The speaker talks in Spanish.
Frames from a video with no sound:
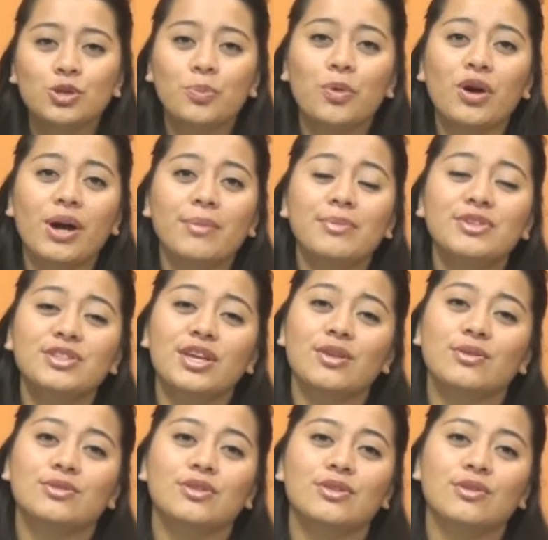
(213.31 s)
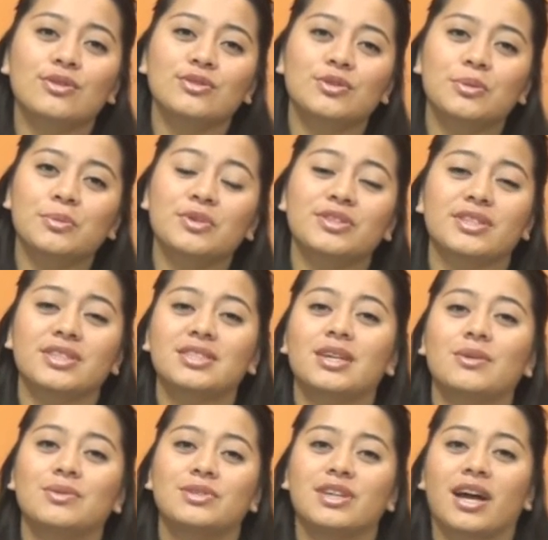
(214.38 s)
supongamos que nosotros somos
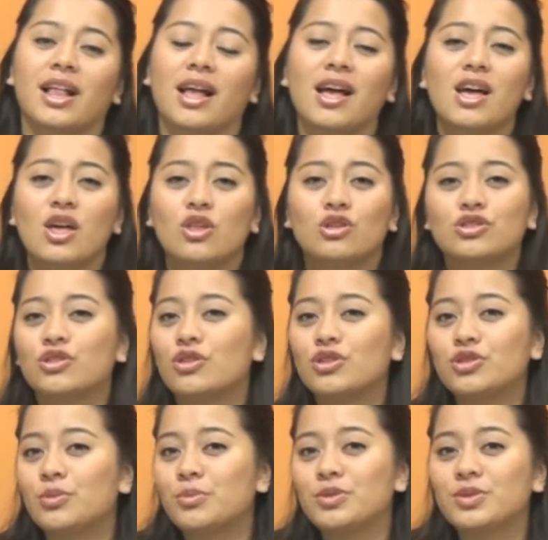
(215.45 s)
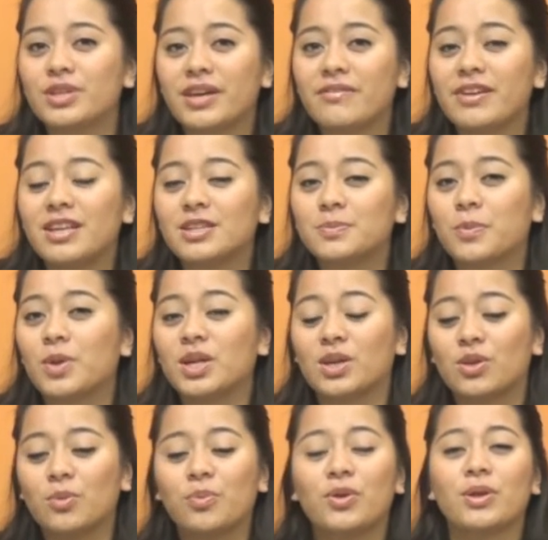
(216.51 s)
esa cuchara. Nosotros somos débiles
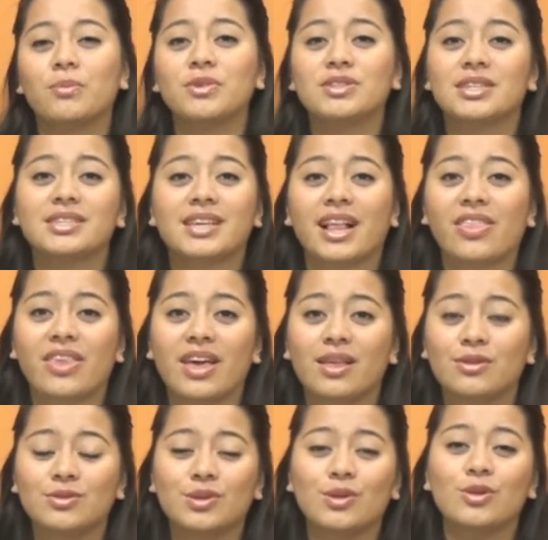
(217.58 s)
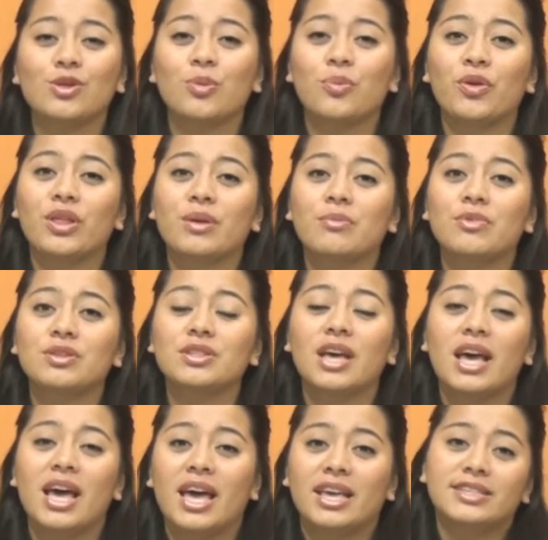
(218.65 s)
porque no podemos hacer nada. Nosotros no podemos
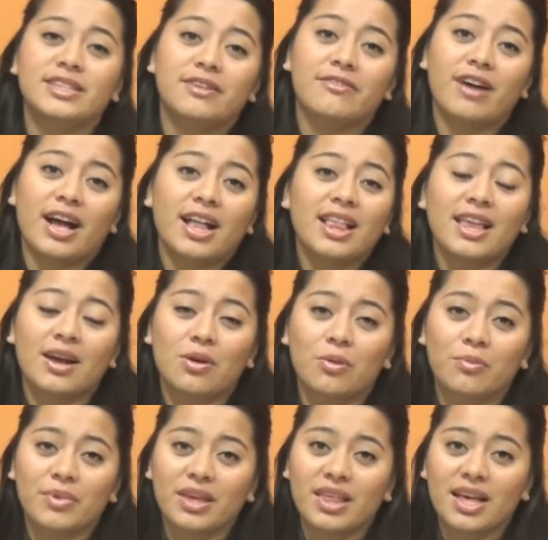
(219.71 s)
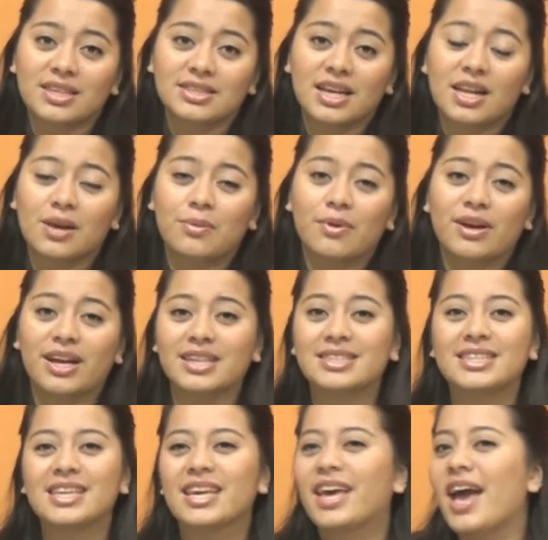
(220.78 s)
llevar la comida hacia la boca
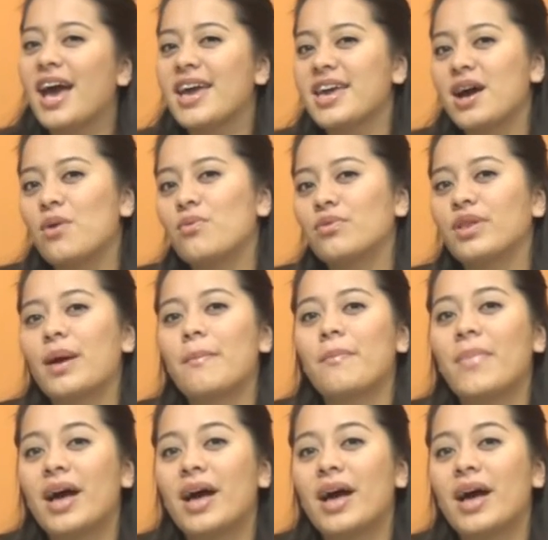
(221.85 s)
sin que haya una